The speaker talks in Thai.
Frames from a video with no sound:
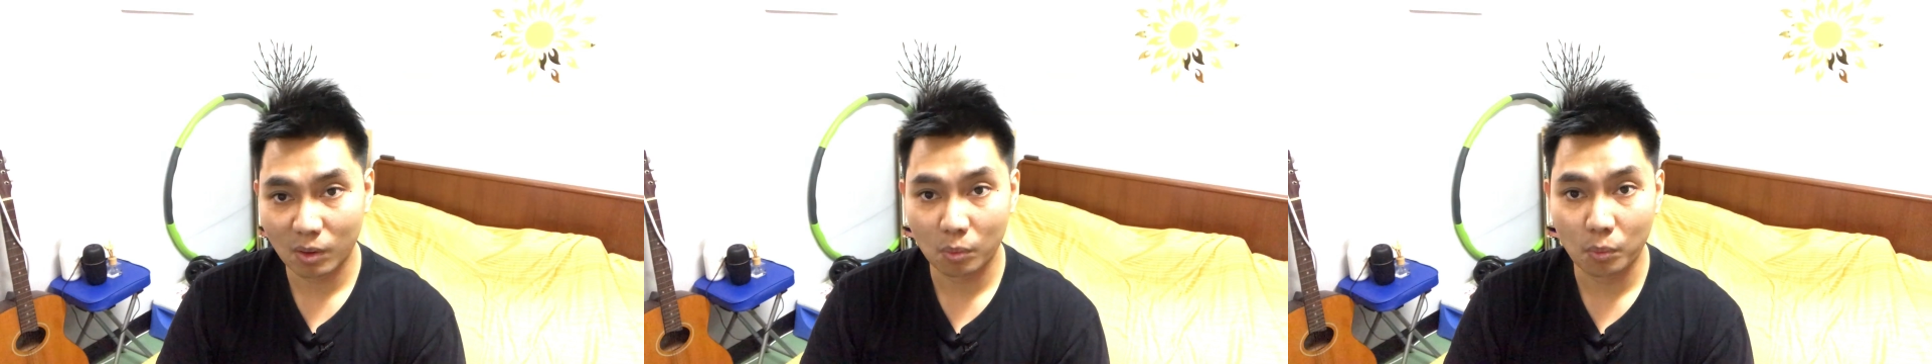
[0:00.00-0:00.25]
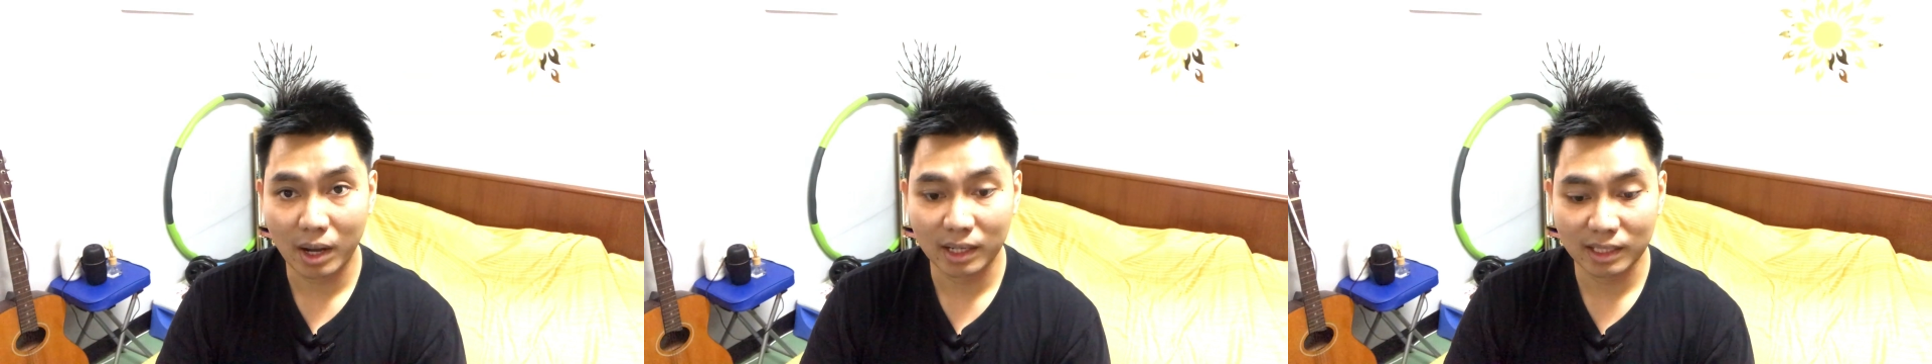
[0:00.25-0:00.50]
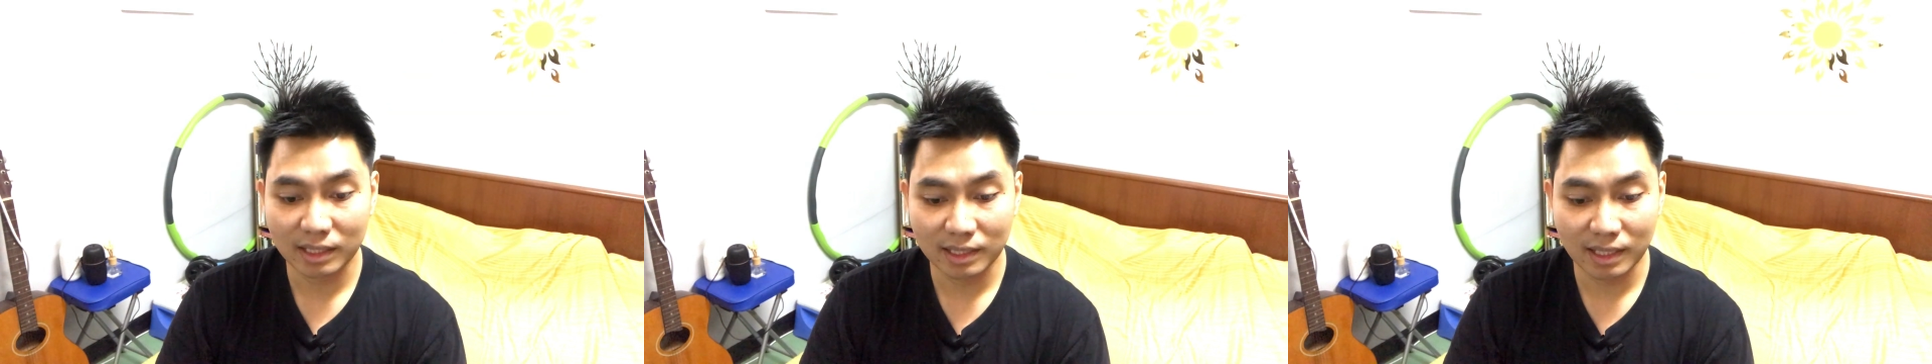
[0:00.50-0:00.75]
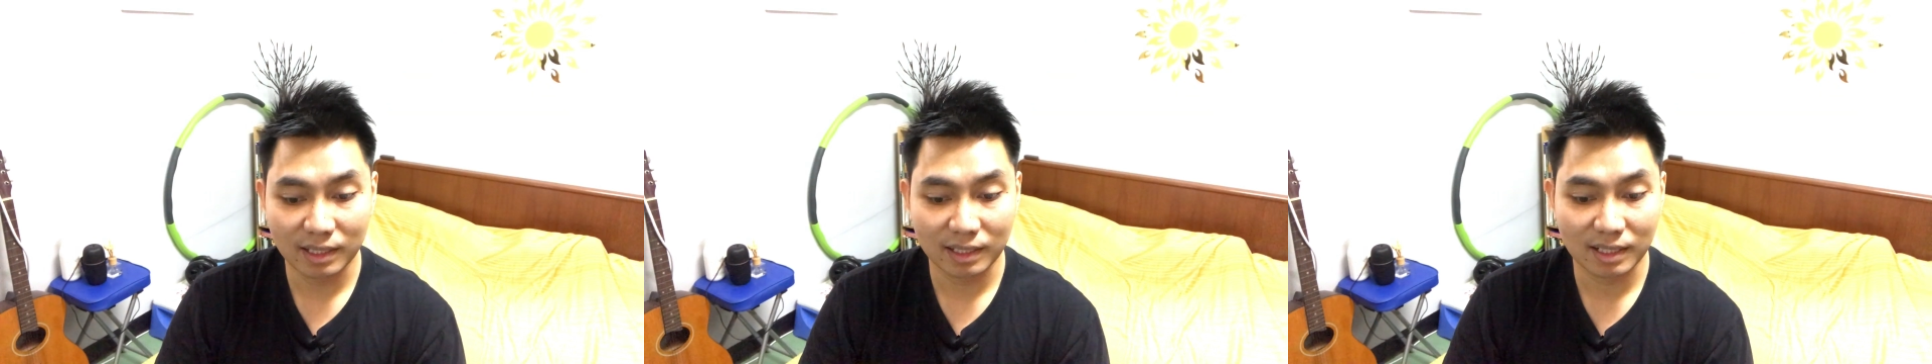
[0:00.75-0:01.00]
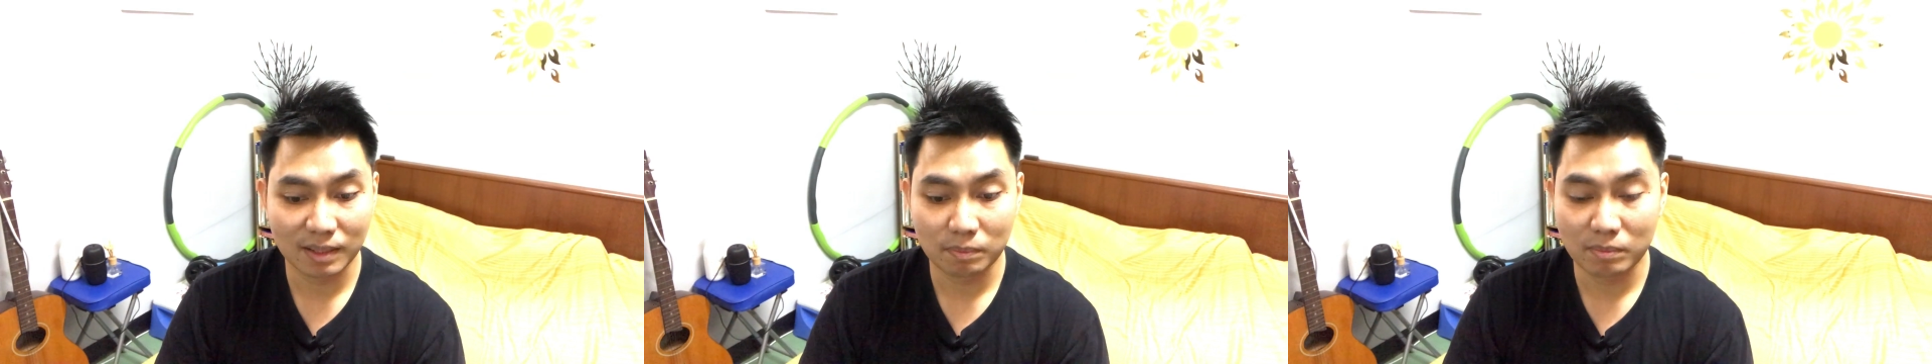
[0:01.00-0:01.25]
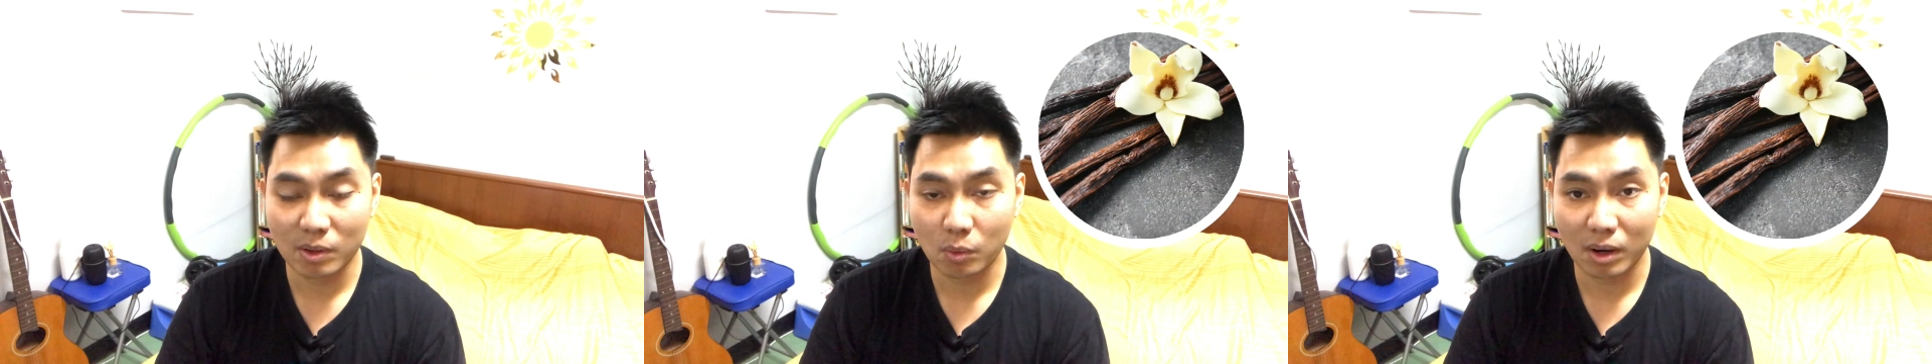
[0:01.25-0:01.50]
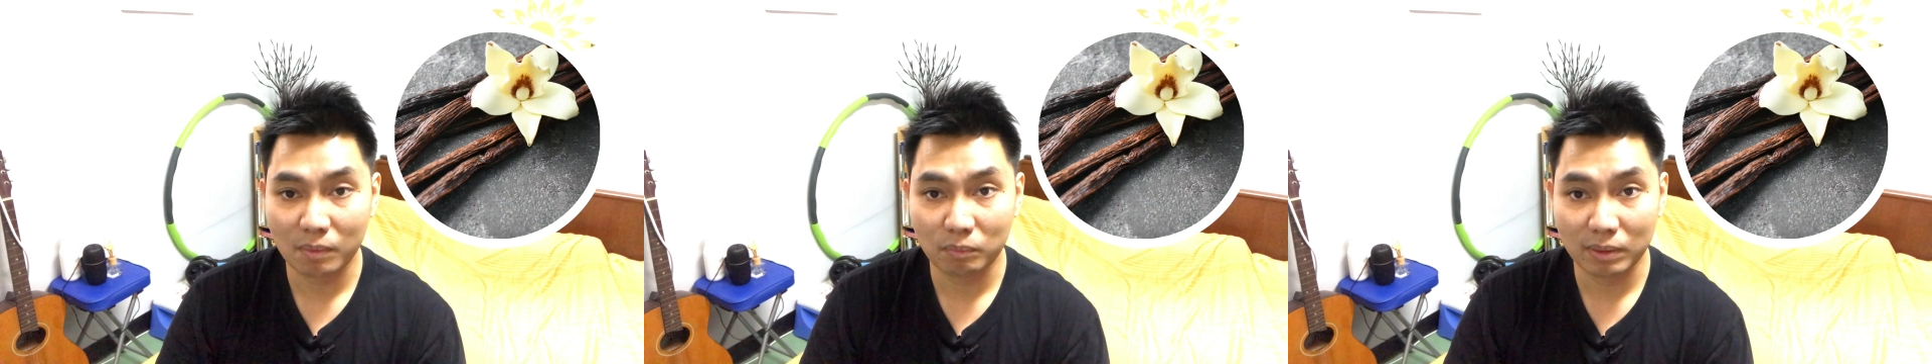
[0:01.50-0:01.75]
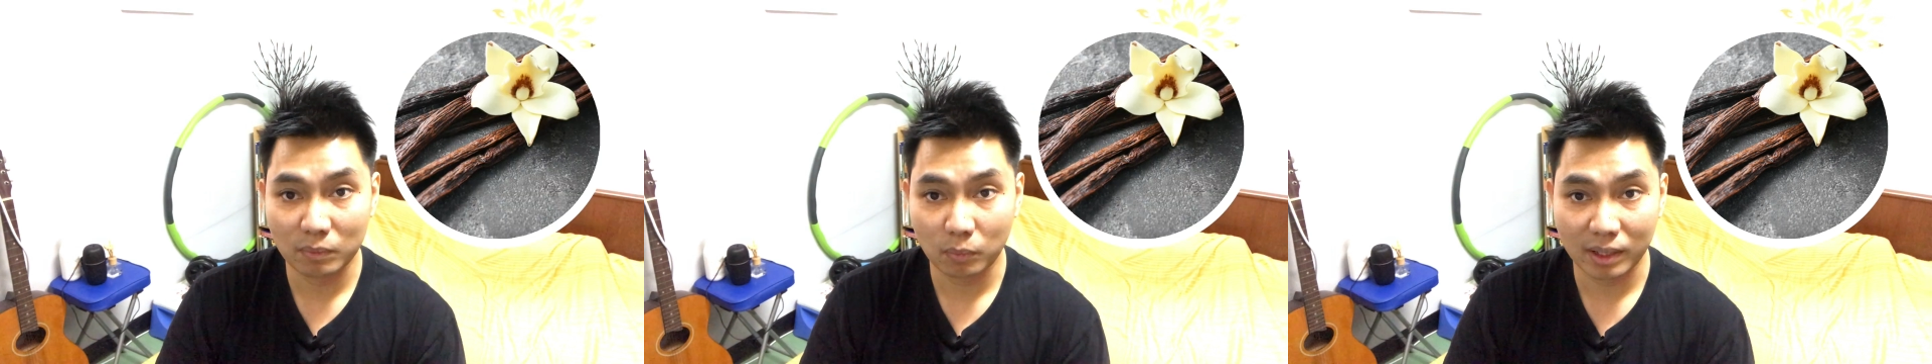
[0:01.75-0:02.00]
ออกหวานนิดๆนะครับ มีความ
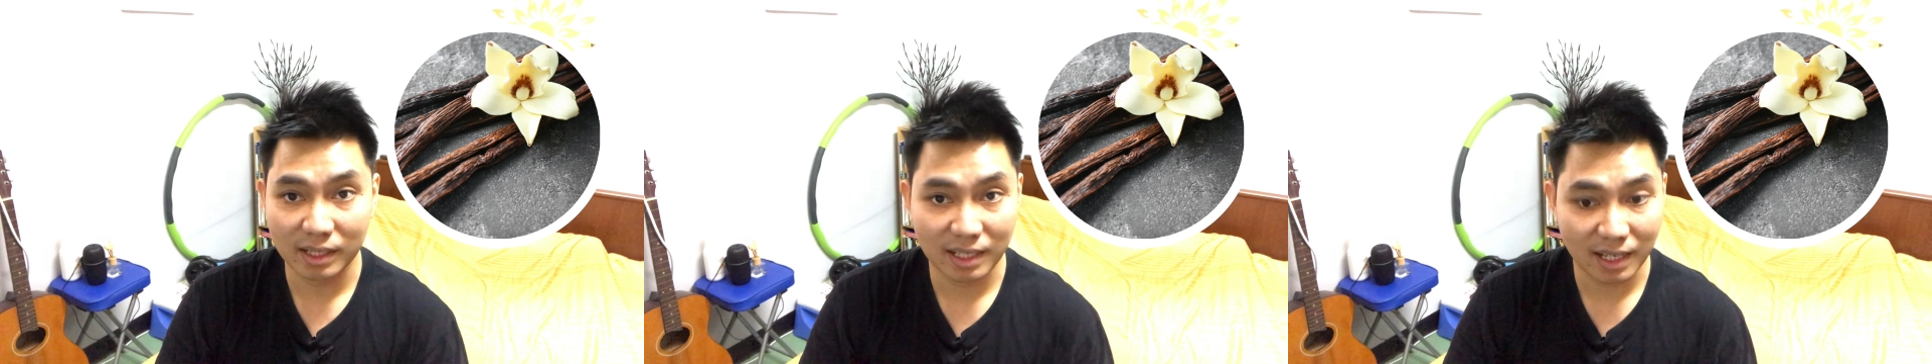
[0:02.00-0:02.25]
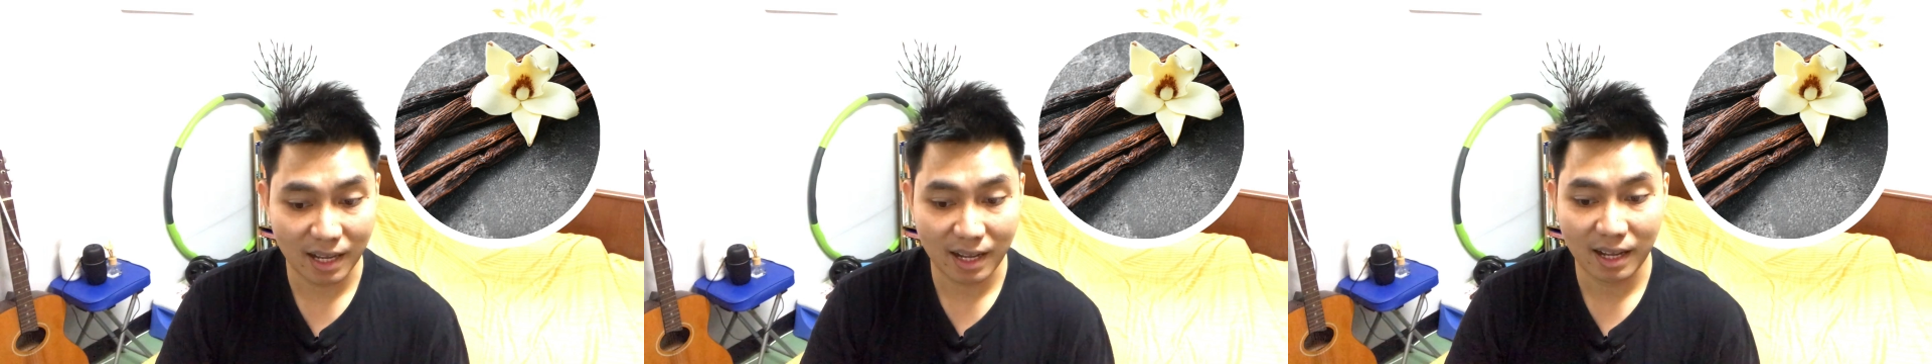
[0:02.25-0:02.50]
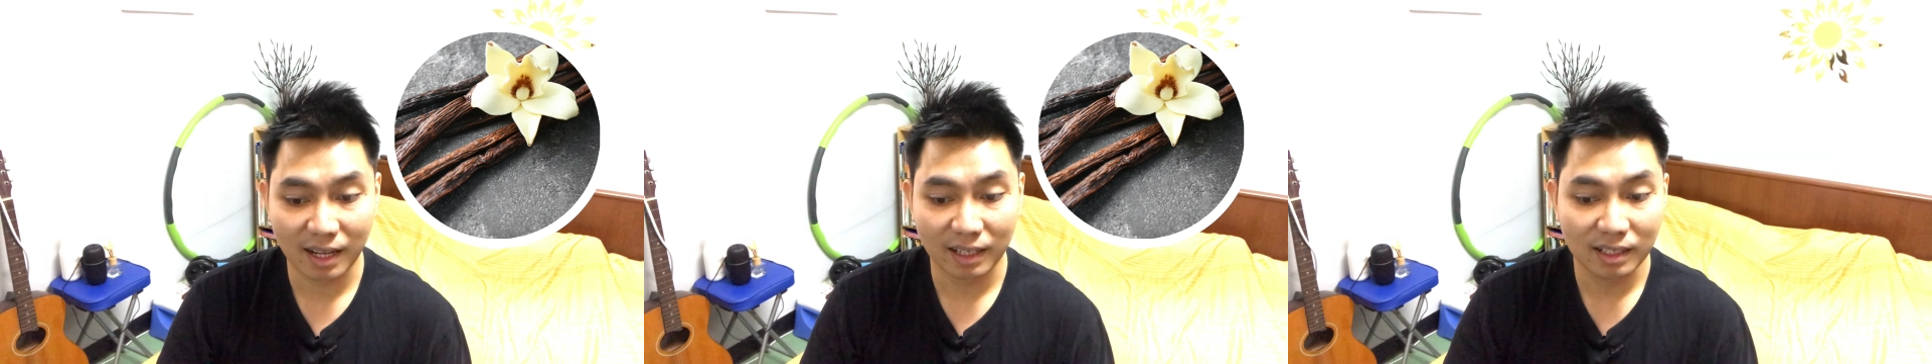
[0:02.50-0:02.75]
เป็นวานิลา